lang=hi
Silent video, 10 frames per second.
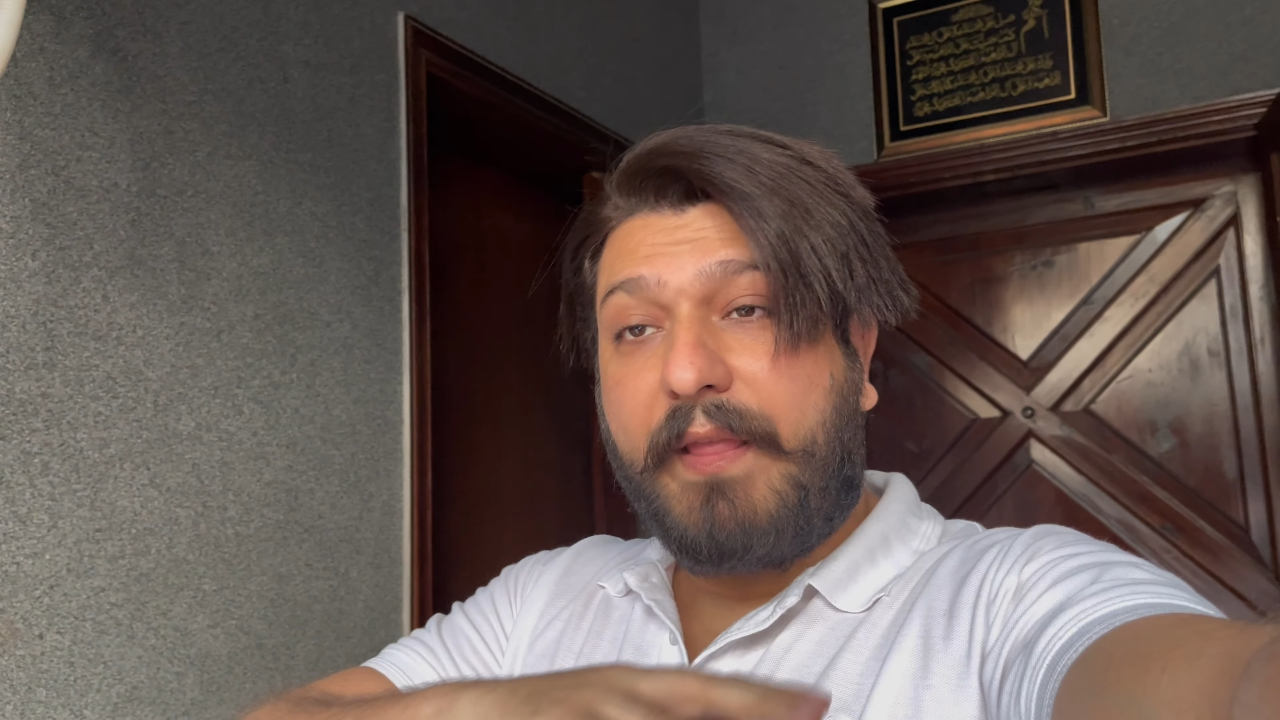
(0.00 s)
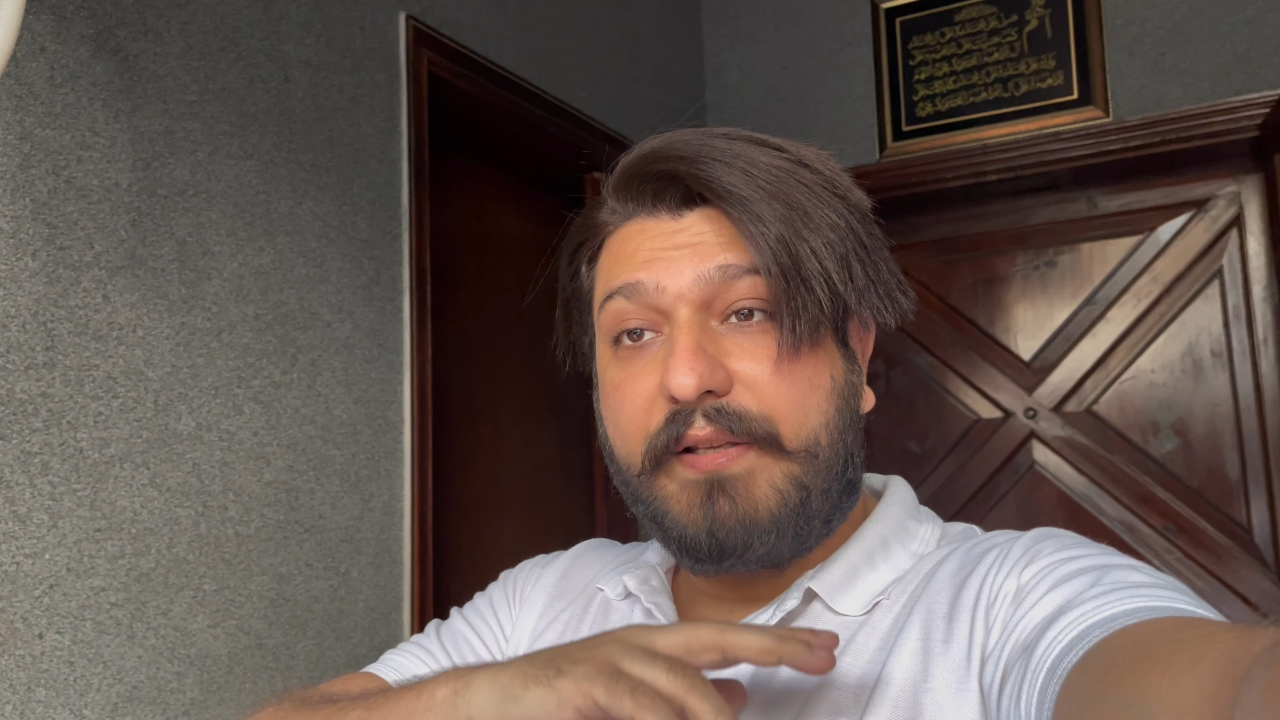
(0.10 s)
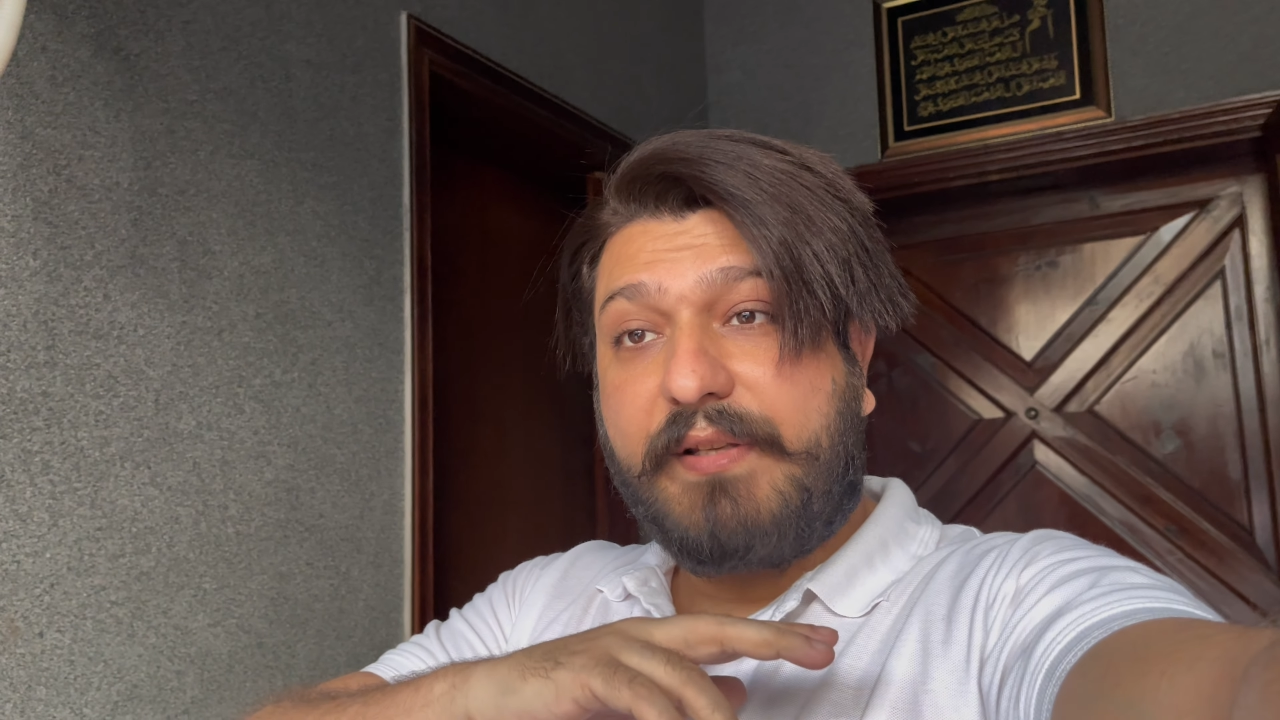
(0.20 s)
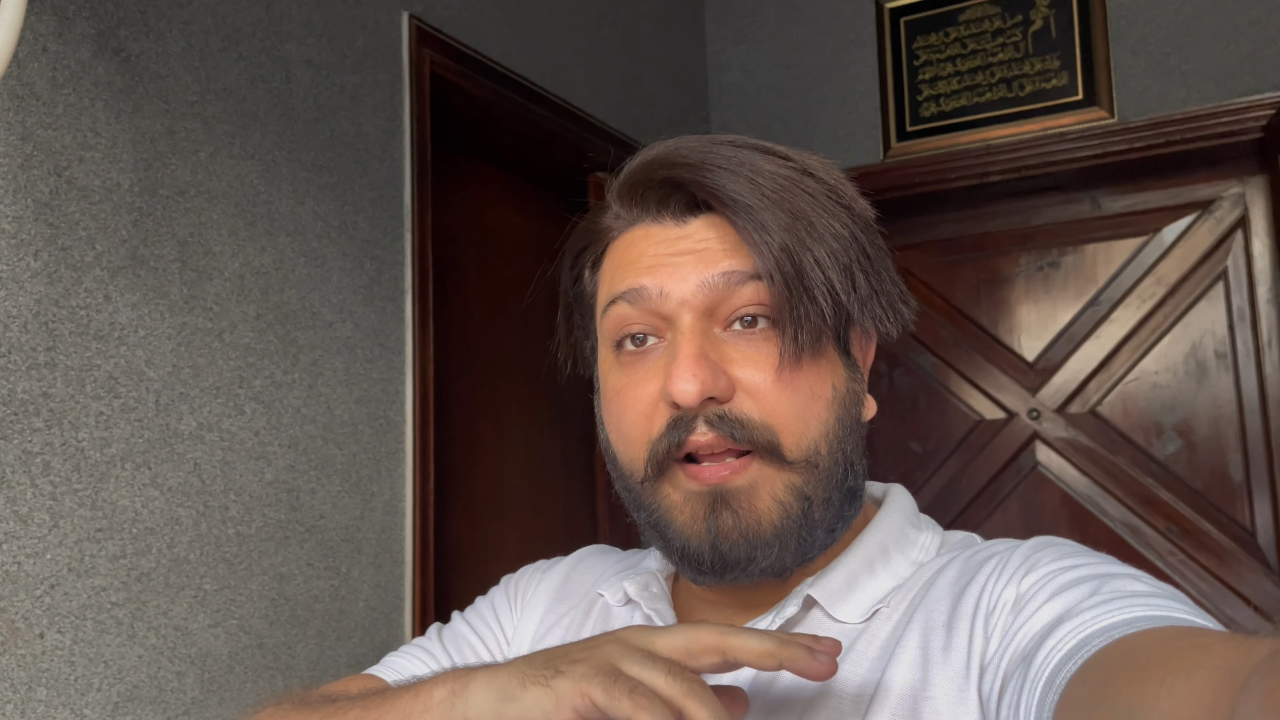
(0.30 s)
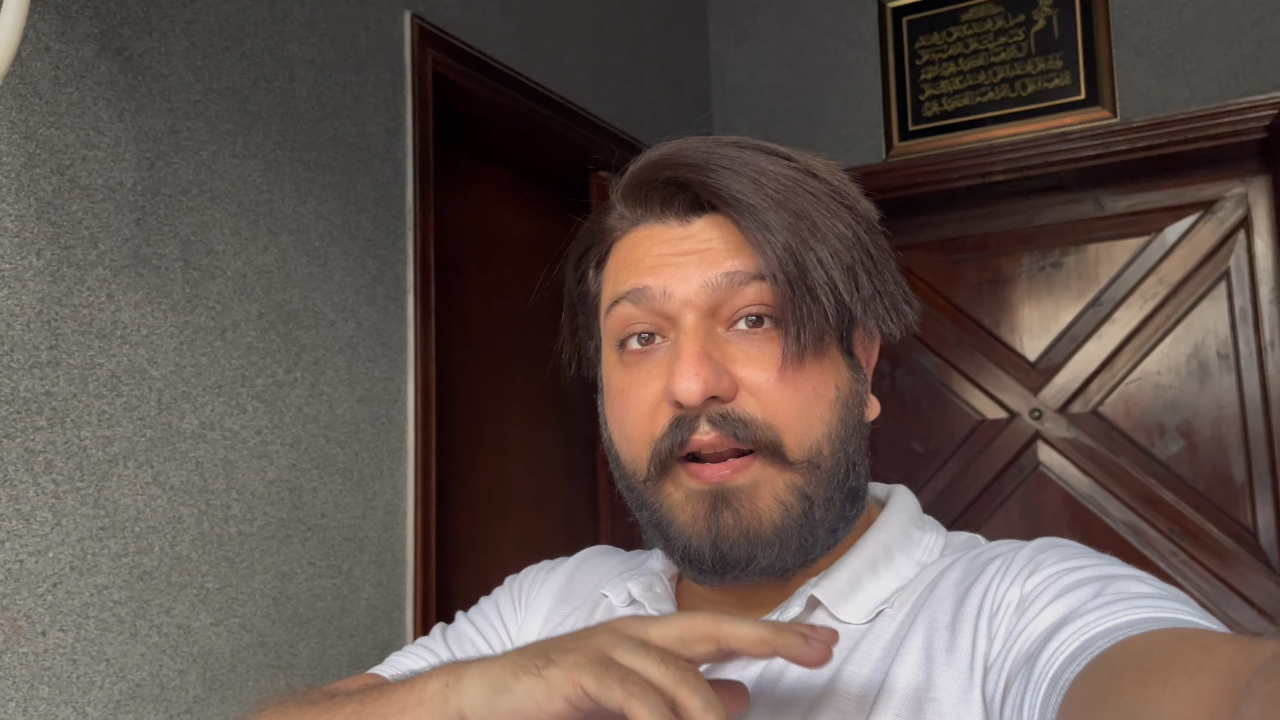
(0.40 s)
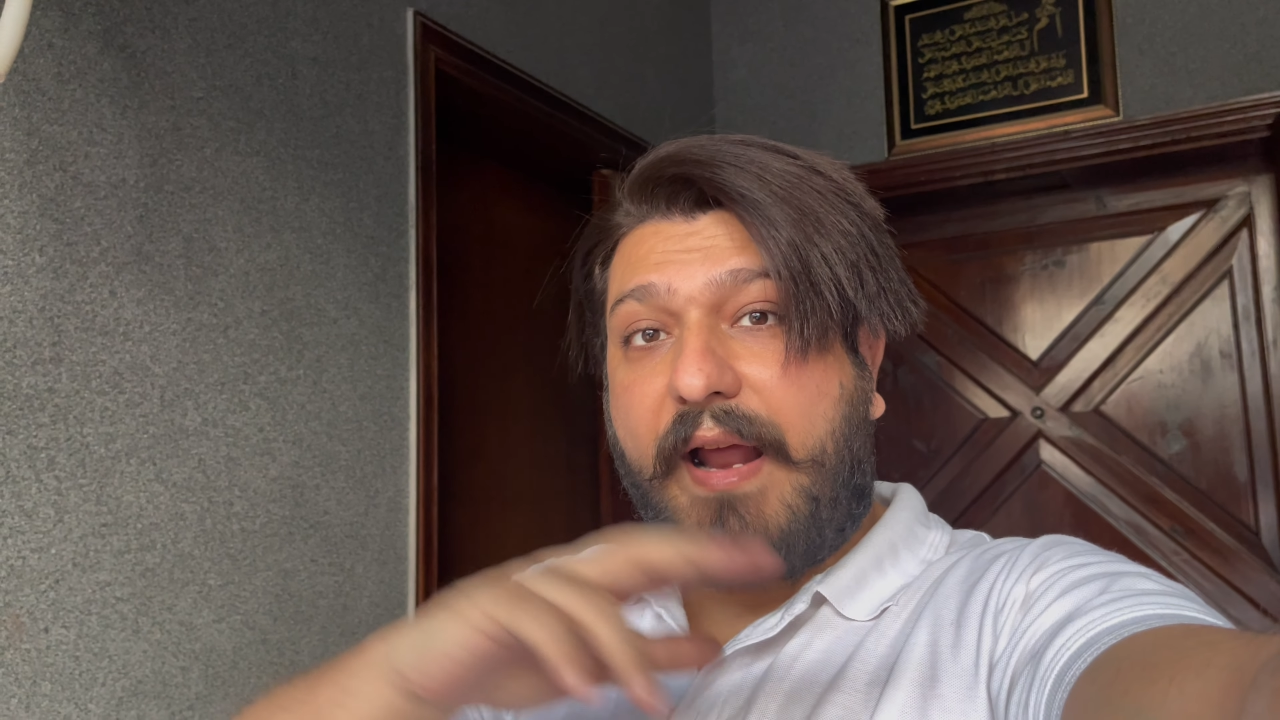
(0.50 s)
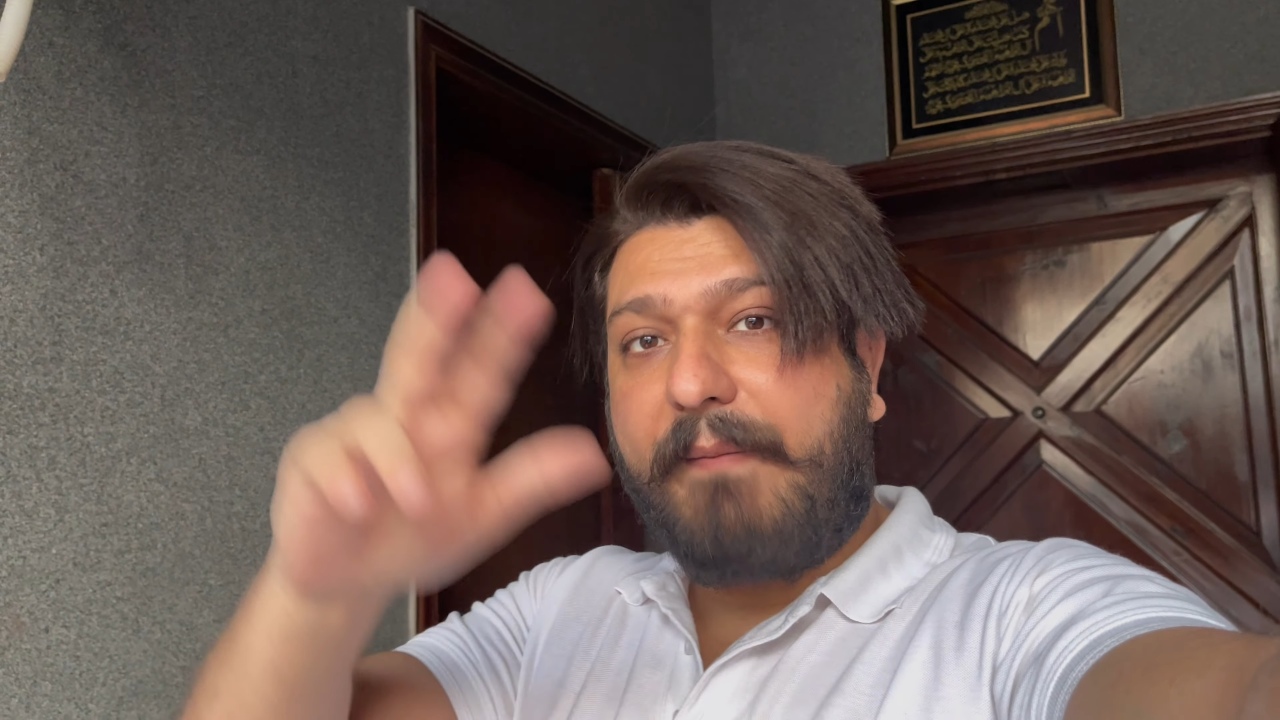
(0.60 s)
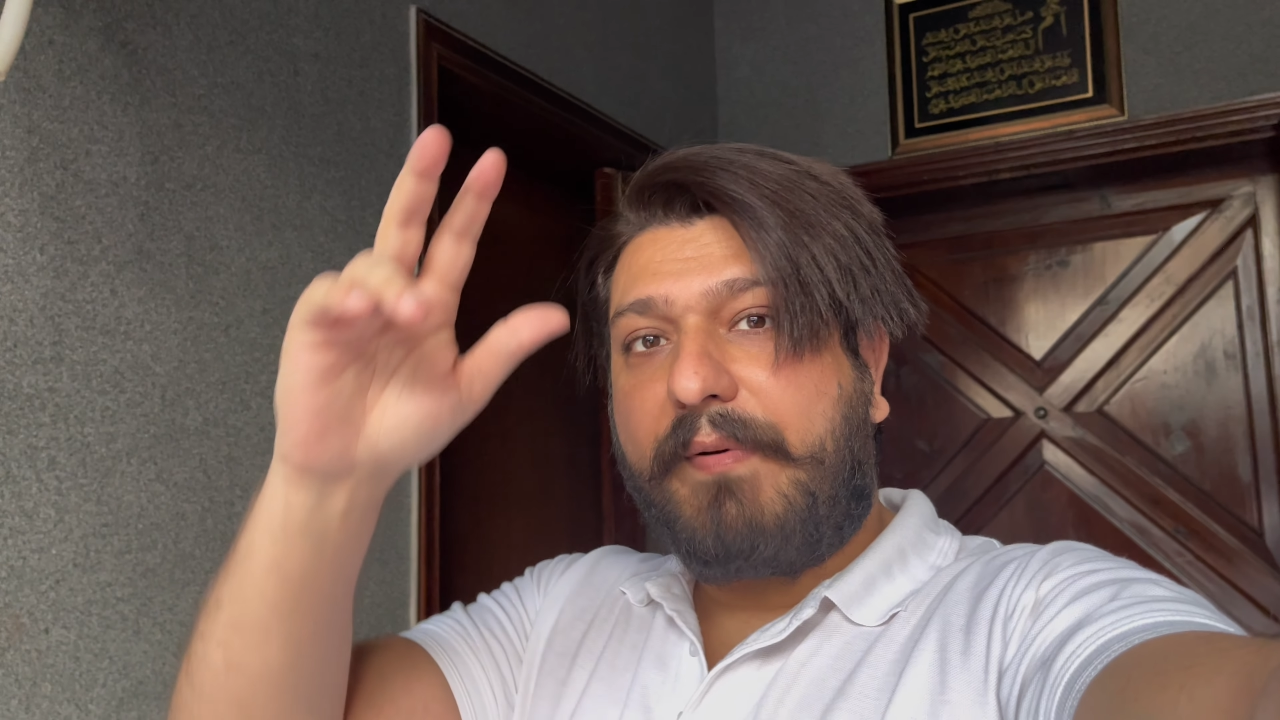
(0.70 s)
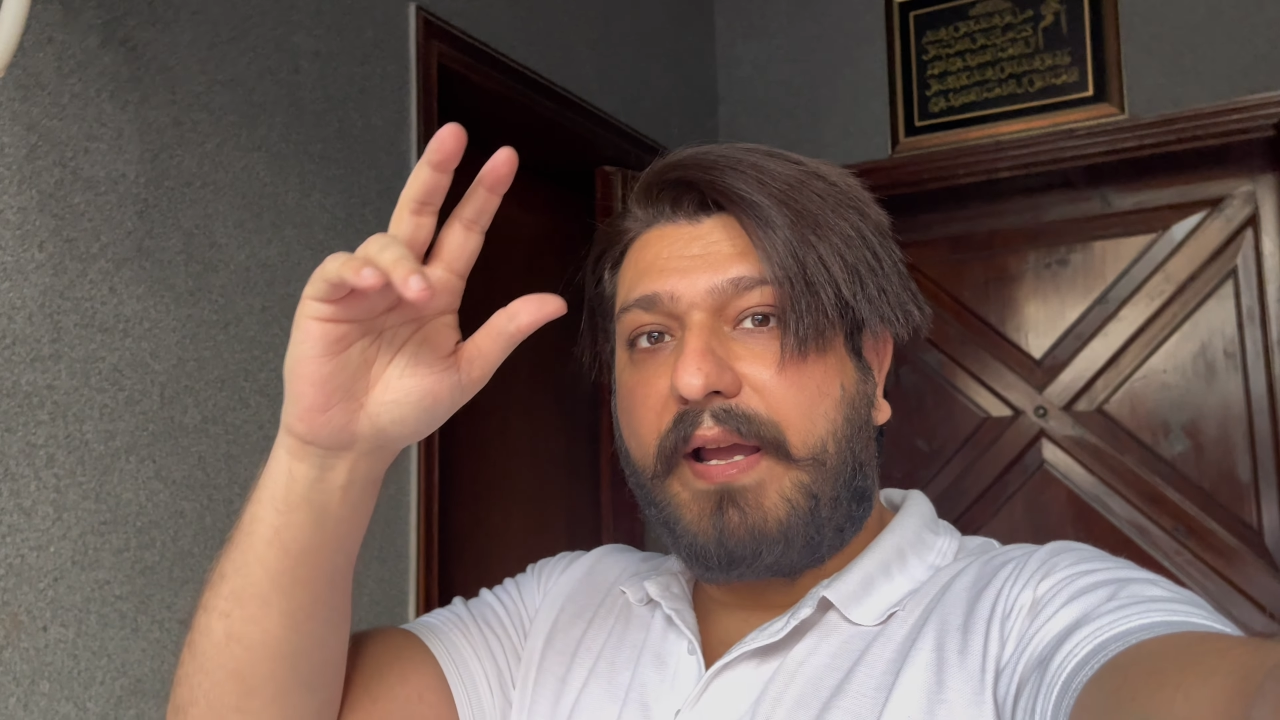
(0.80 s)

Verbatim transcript: इसके रैप